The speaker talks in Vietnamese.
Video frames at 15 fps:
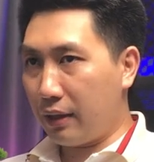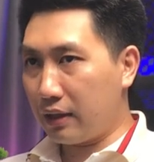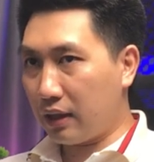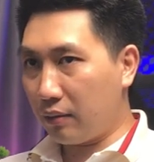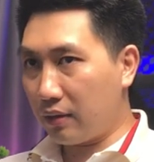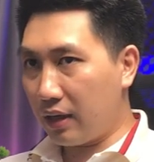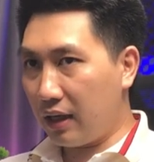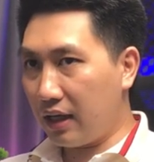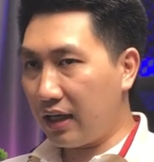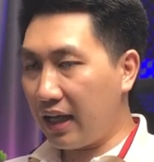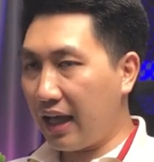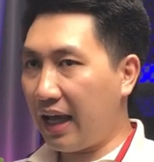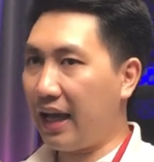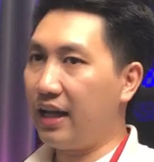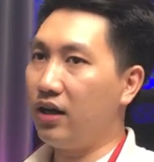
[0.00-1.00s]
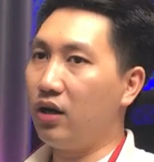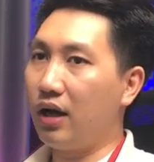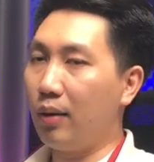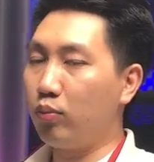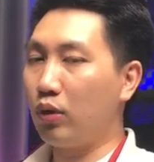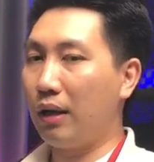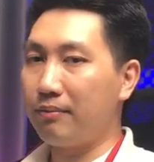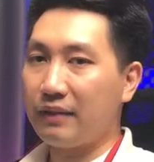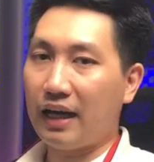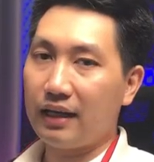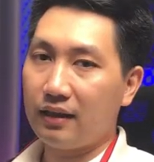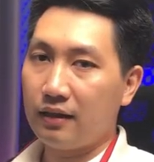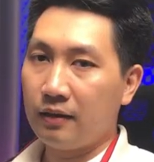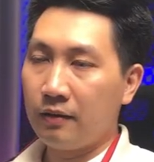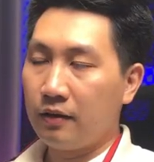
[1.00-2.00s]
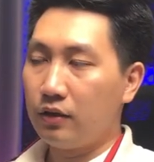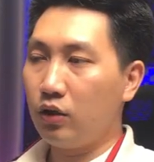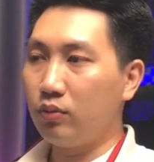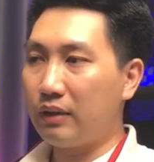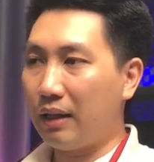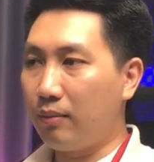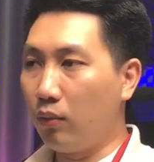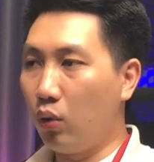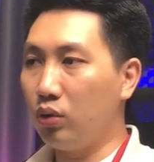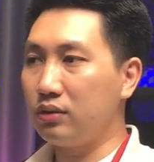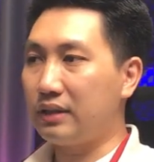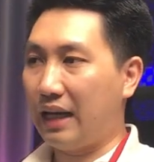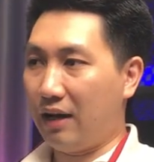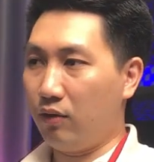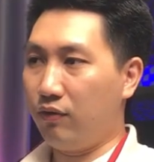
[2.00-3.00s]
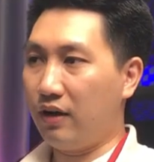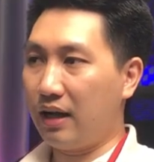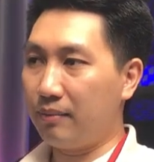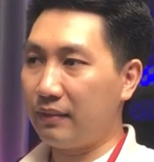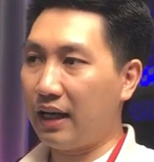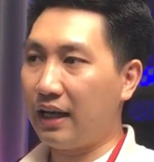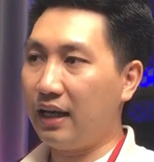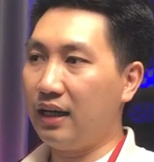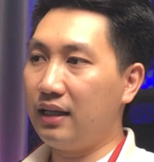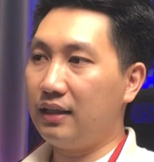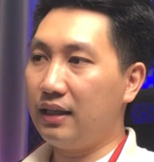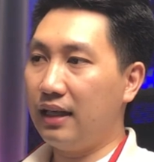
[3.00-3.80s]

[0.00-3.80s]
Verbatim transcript: ở trong Clean AI nó không có âm thanh chúng ta muốn tạo phần âm thanh á,